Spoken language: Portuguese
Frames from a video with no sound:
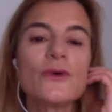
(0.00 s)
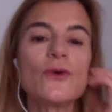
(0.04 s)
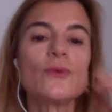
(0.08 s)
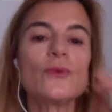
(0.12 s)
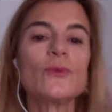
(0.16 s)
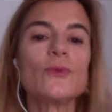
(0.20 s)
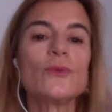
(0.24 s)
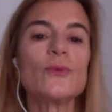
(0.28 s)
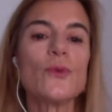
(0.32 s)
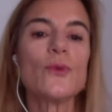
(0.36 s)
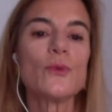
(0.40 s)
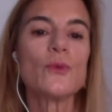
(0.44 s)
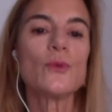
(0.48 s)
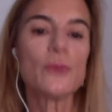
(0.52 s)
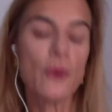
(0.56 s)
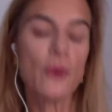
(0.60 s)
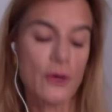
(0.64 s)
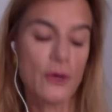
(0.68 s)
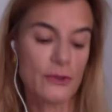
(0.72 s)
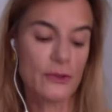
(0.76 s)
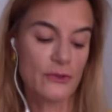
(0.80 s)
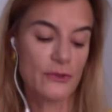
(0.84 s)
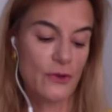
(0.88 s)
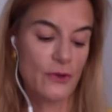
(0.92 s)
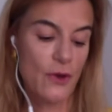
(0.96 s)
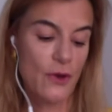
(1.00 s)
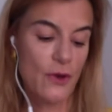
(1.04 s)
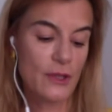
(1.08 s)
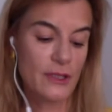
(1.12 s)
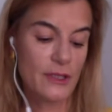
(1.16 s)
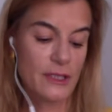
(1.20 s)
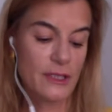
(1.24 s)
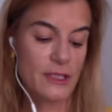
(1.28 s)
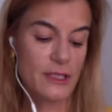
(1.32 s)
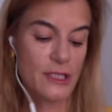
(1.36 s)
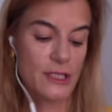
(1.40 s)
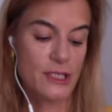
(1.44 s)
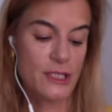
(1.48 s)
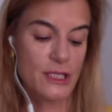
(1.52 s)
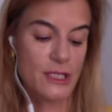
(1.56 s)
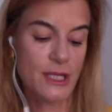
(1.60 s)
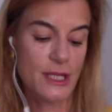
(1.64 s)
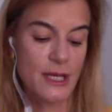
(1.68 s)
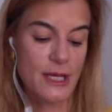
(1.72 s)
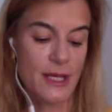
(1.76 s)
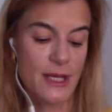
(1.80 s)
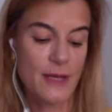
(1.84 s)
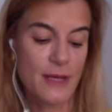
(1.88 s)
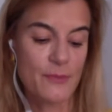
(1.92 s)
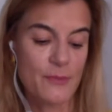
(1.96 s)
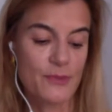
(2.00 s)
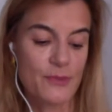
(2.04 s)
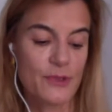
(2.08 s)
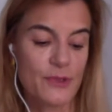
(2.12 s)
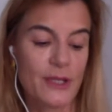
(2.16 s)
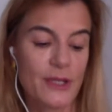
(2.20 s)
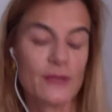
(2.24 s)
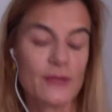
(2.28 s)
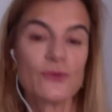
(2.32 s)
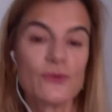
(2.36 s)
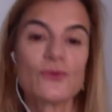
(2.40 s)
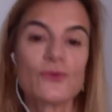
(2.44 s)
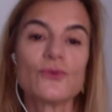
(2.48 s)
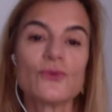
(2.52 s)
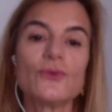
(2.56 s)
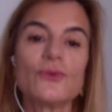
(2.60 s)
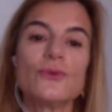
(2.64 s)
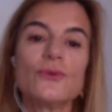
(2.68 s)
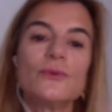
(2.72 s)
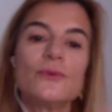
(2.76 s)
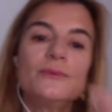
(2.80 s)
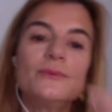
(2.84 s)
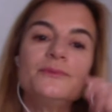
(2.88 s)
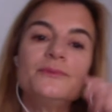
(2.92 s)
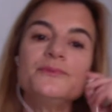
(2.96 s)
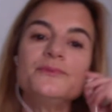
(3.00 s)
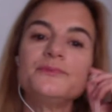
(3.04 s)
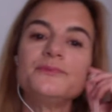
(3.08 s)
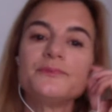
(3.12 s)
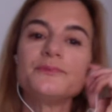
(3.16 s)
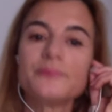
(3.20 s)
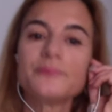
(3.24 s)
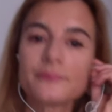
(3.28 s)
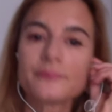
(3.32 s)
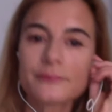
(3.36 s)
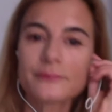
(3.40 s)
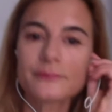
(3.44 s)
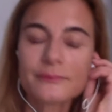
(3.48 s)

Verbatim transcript: um, um bloco de notas, uh, portanto, um,